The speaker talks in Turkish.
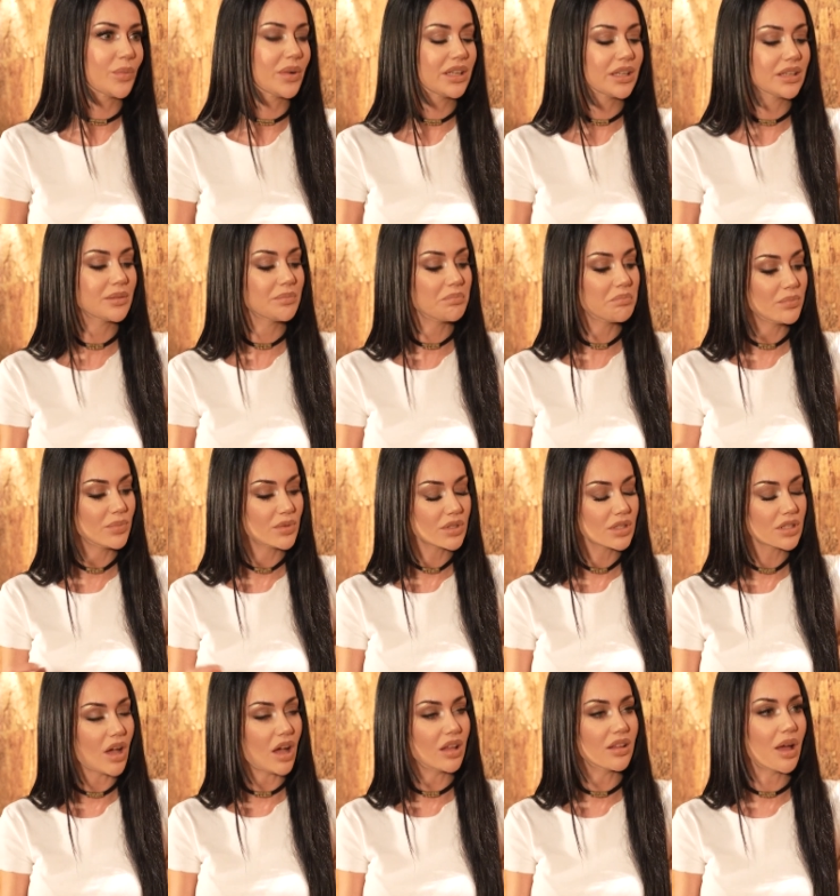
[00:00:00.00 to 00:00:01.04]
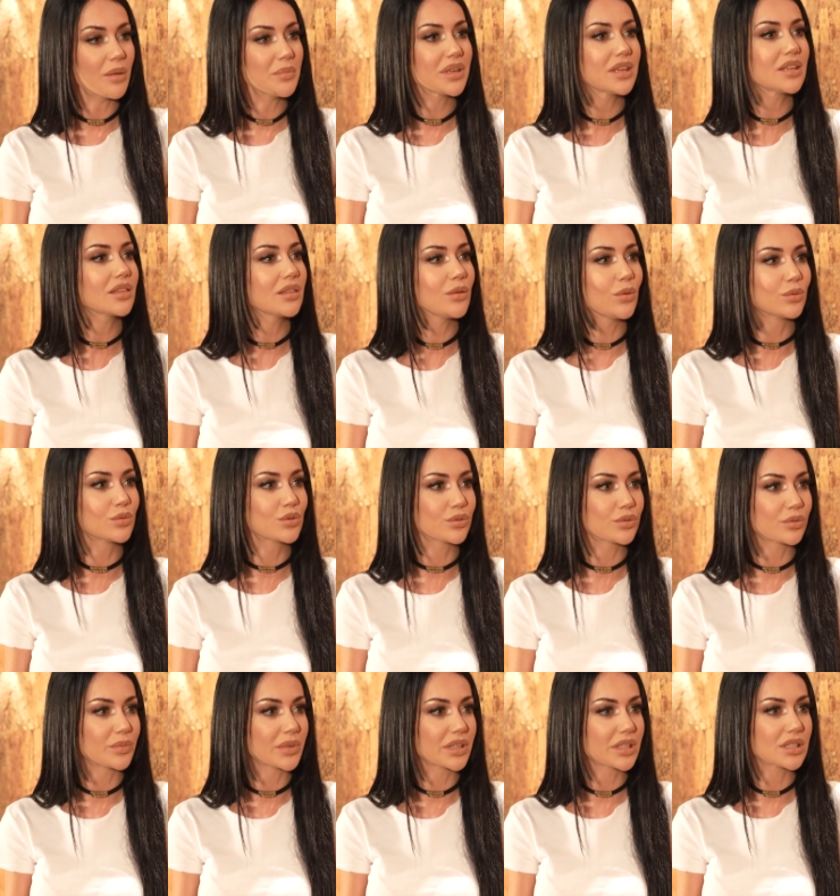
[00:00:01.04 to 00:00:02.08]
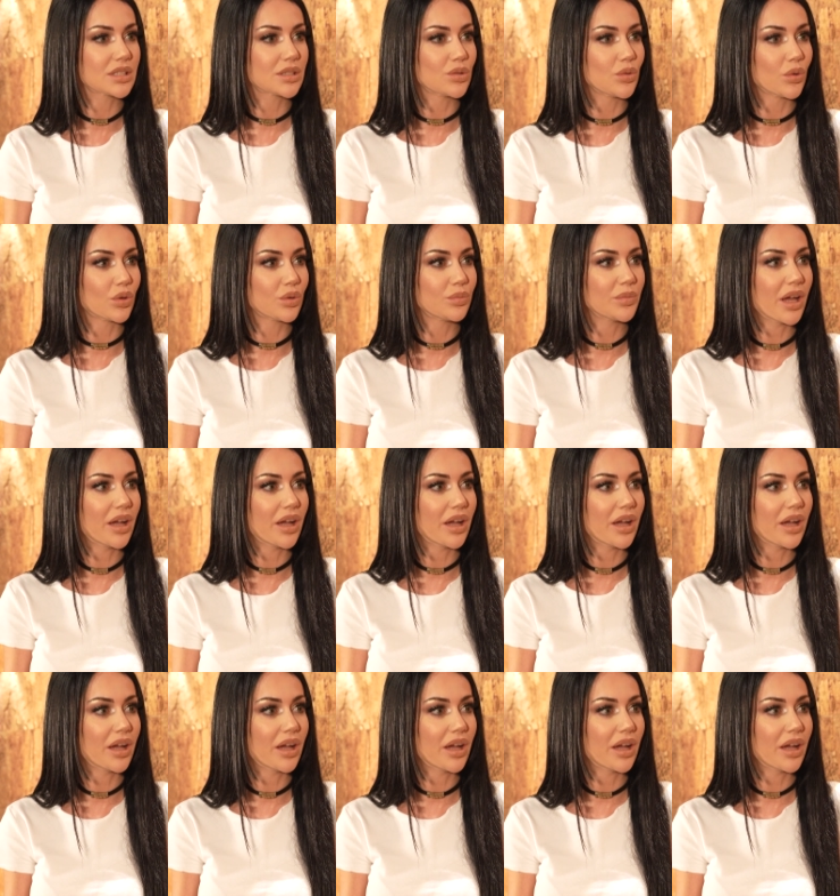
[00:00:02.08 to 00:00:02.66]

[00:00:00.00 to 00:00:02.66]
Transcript: Hani sağlam bir kitle oluşturmak istiyorum.